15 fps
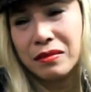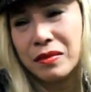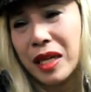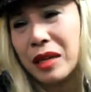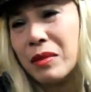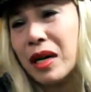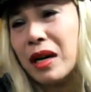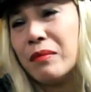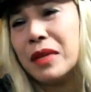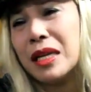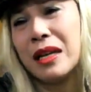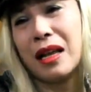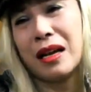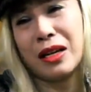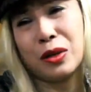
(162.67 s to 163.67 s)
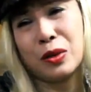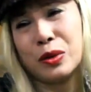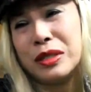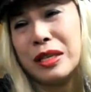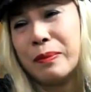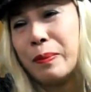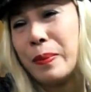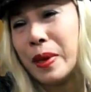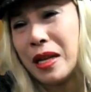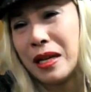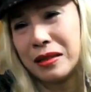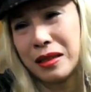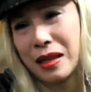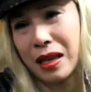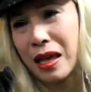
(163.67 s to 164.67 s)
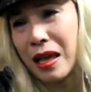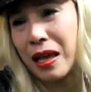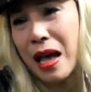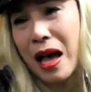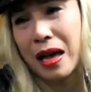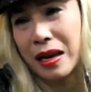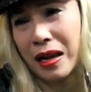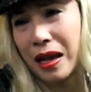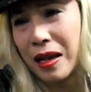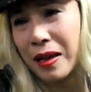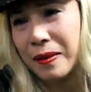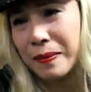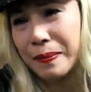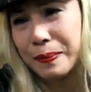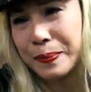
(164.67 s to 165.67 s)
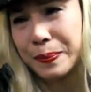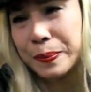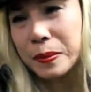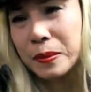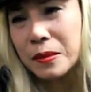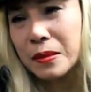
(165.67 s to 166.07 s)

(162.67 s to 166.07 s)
Hindi ko alam kung eto ba talaga ang kagustuhan ko,